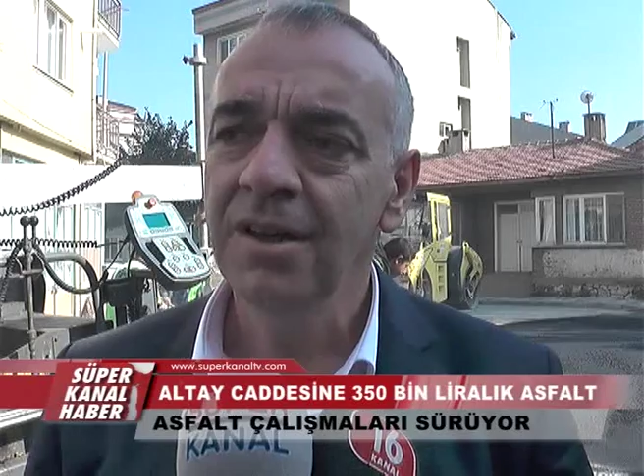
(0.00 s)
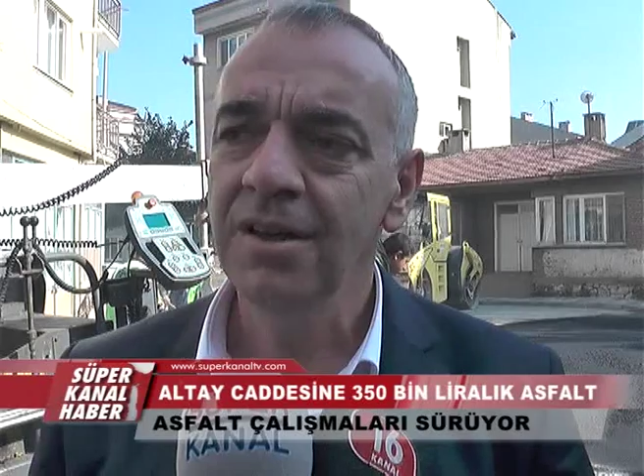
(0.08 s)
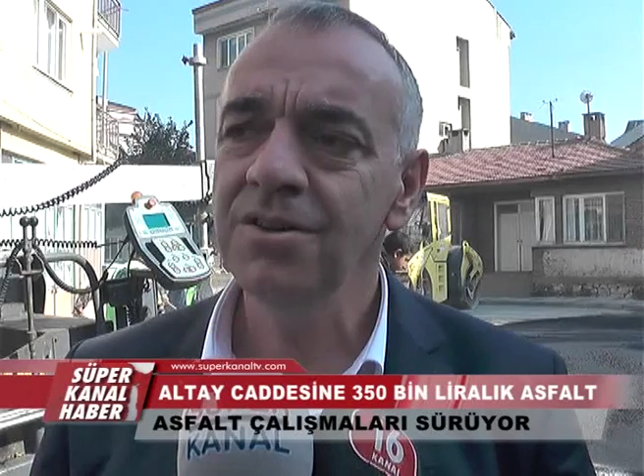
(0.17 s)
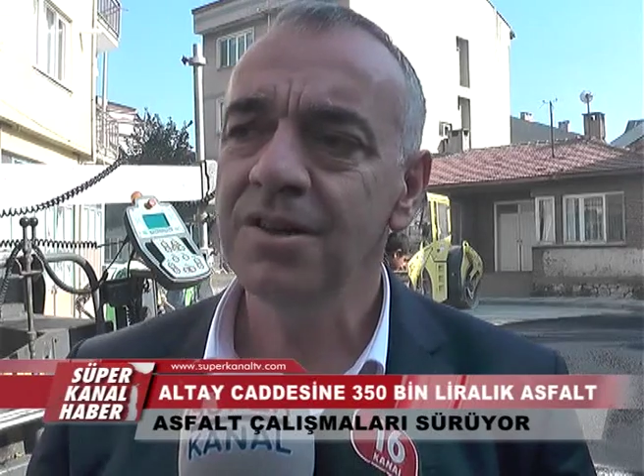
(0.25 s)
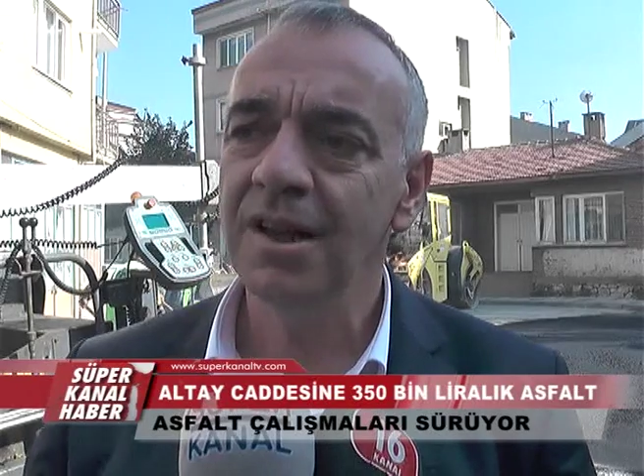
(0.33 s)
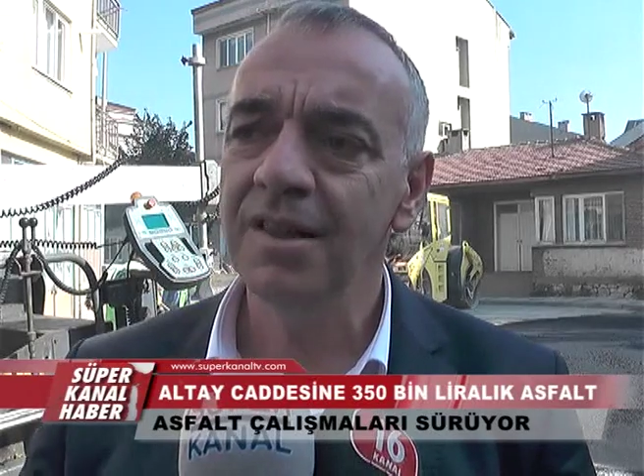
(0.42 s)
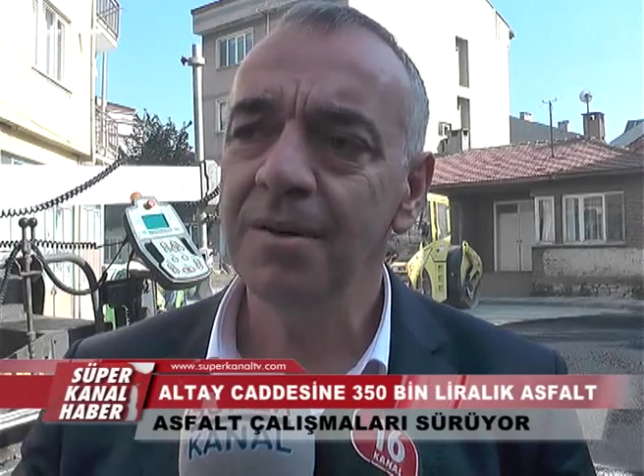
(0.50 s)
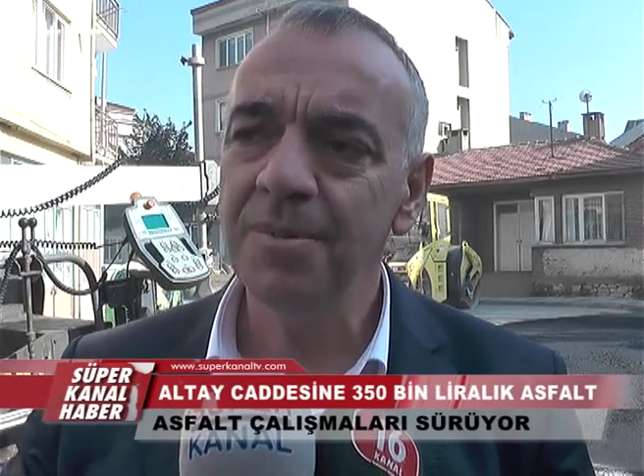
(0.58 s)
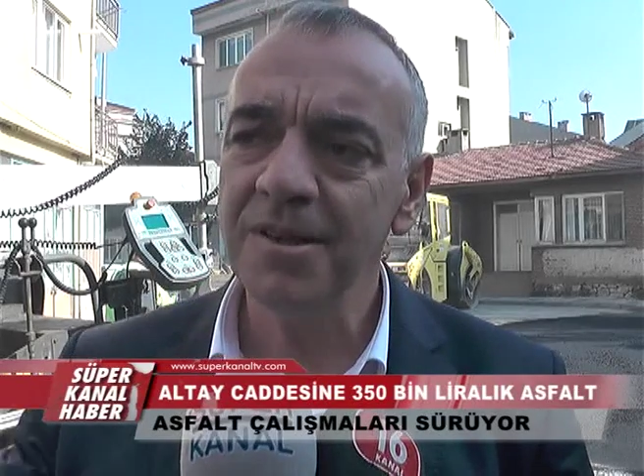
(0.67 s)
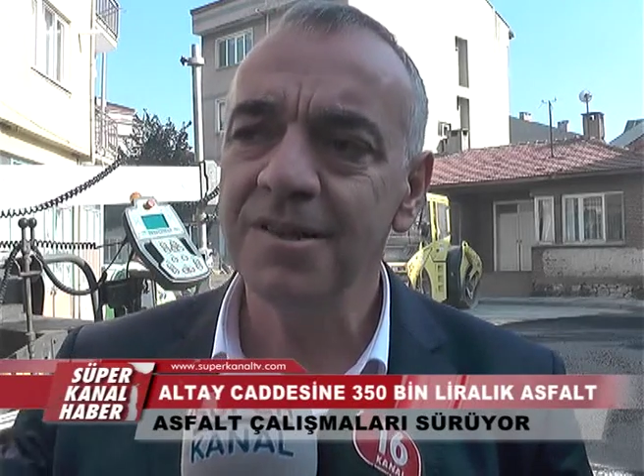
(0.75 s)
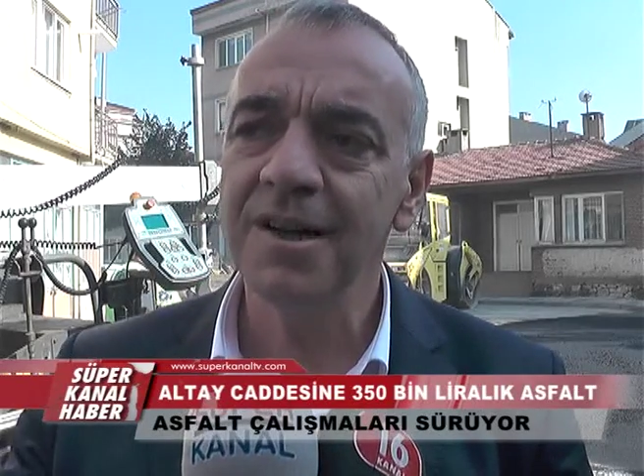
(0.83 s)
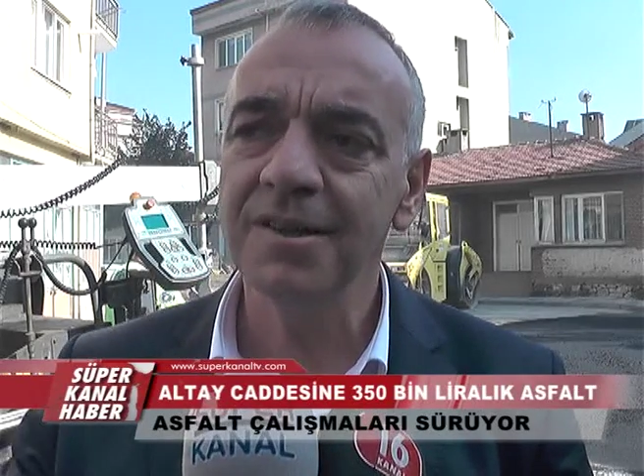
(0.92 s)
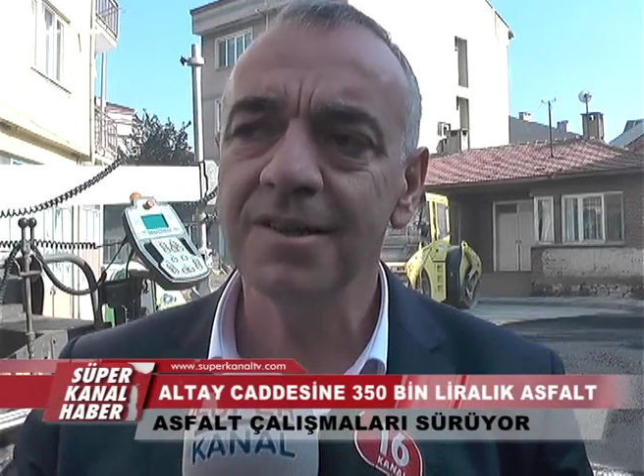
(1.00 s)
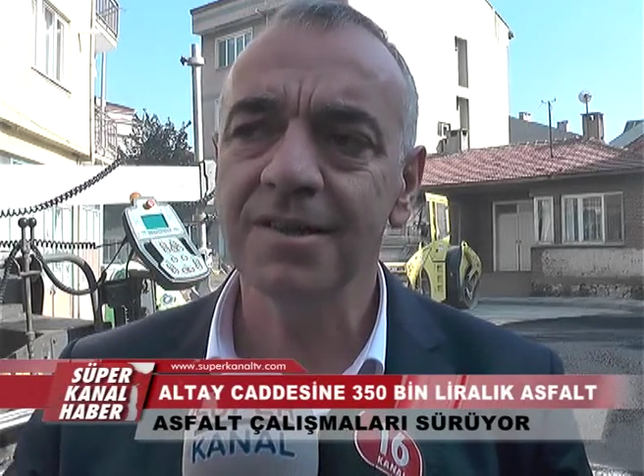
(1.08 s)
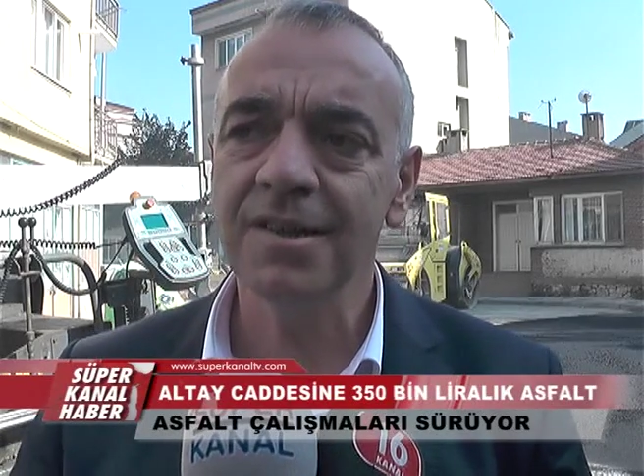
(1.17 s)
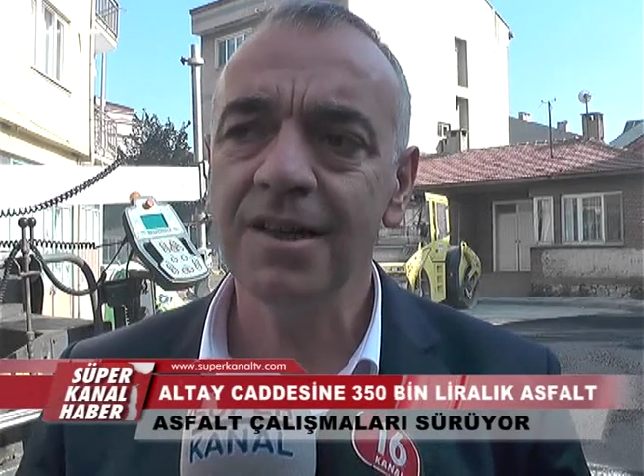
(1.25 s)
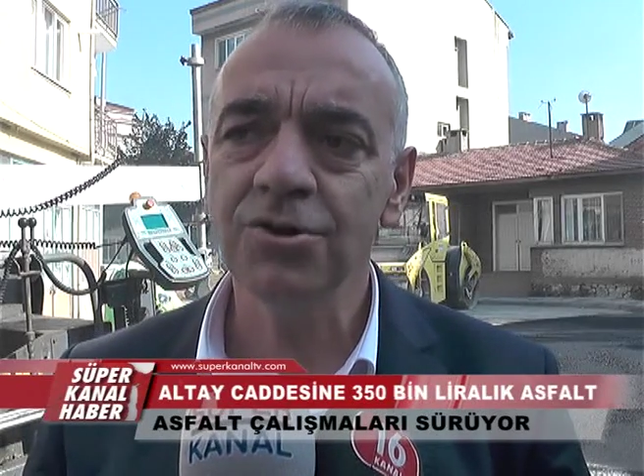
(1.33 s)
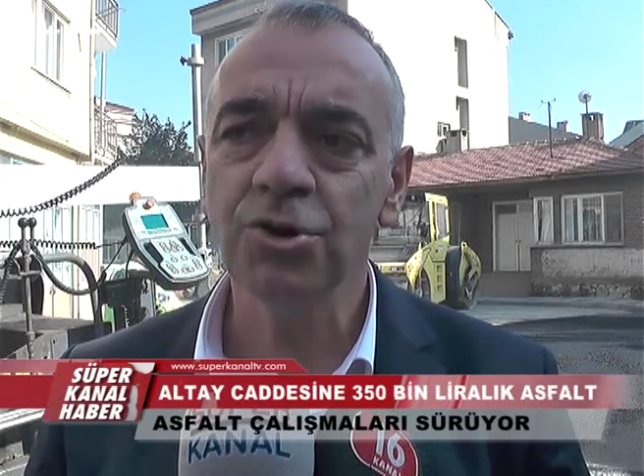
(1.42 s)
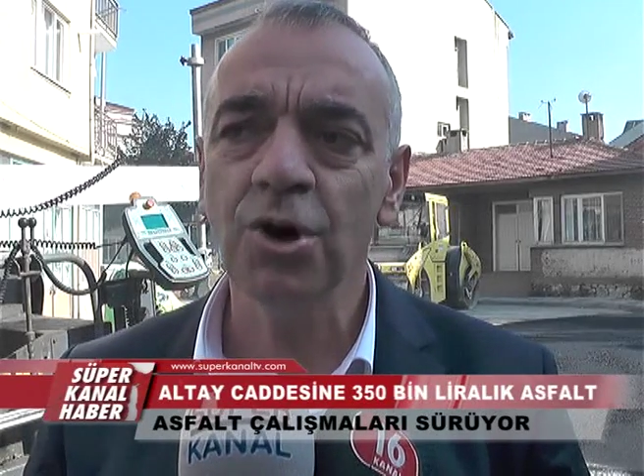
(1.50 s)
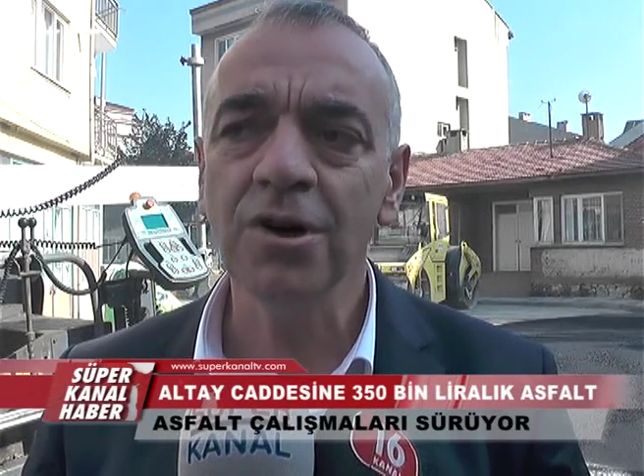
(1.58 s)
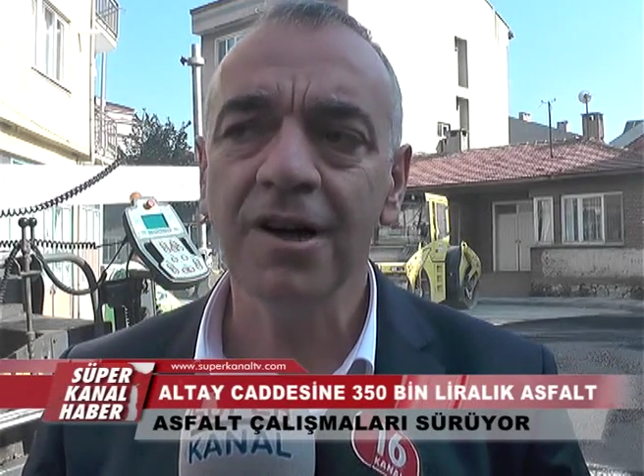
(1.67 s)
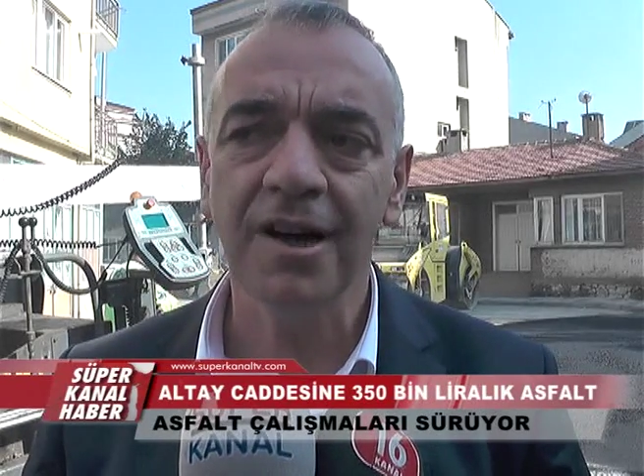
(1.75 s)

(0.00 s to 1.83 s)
İnşallah pazartesi de son